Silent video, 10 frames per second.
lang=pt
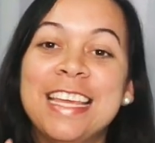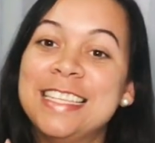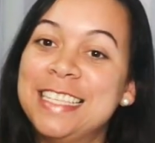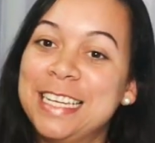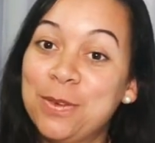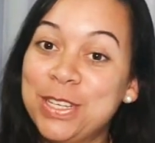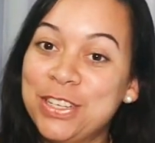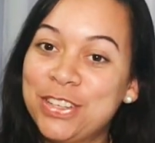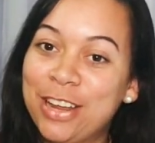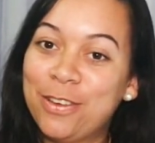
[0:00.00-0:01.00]
Se não se
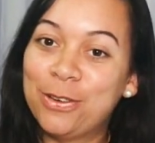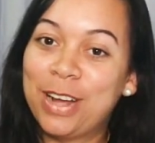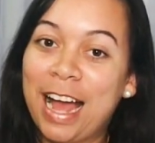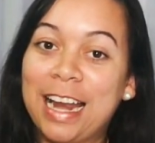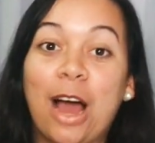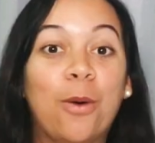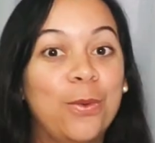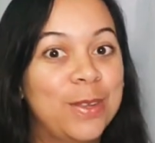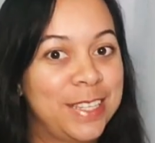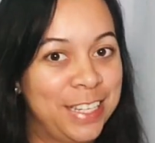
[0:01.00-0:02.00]
inscreveu no canal,
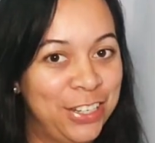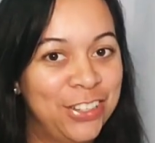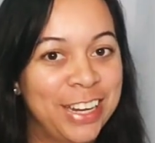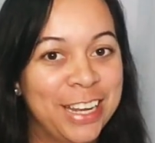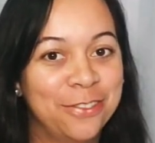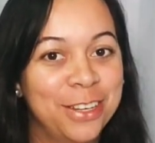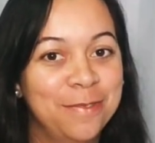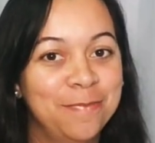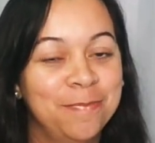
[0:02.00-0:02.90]
se inscreva,